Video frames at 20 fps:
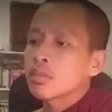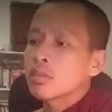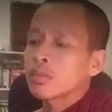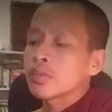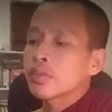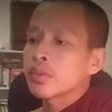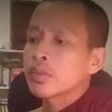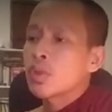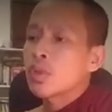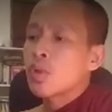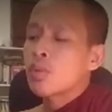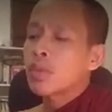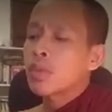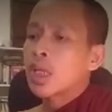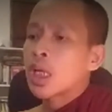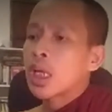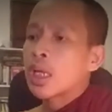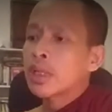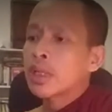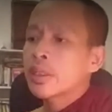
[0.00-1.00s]
nhôm
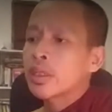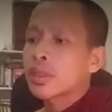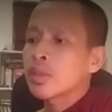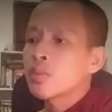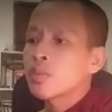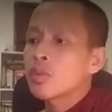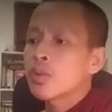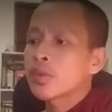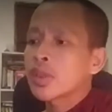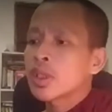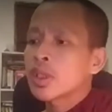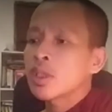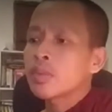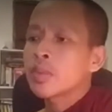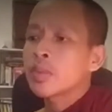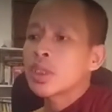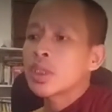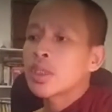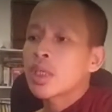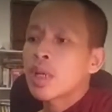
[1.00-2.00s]
na thế một ap
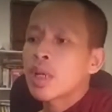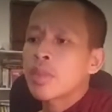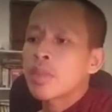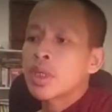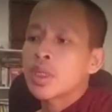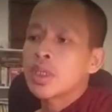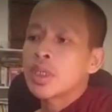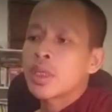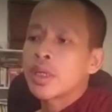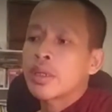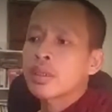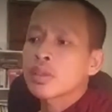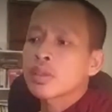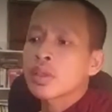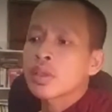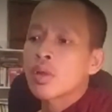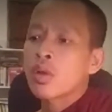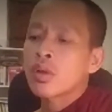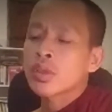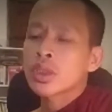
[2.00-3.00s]
nè bay nè
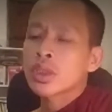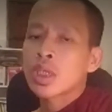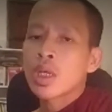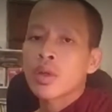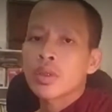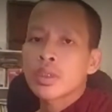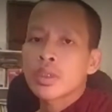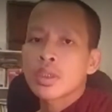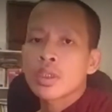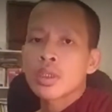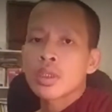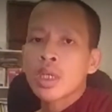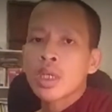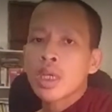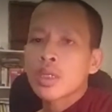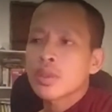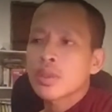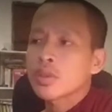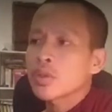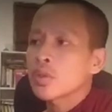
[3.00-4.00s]
long choi nè rừng ai cái
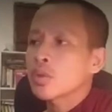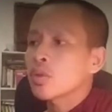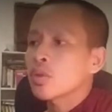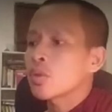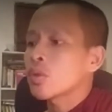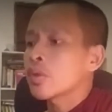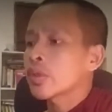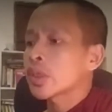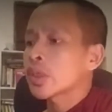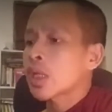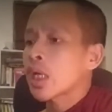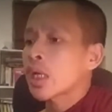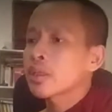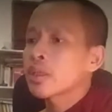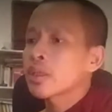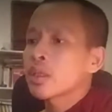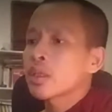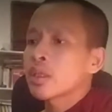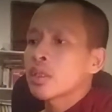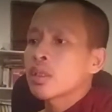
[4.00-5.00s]
chôn cua xa
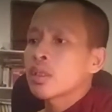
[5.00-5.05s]
nè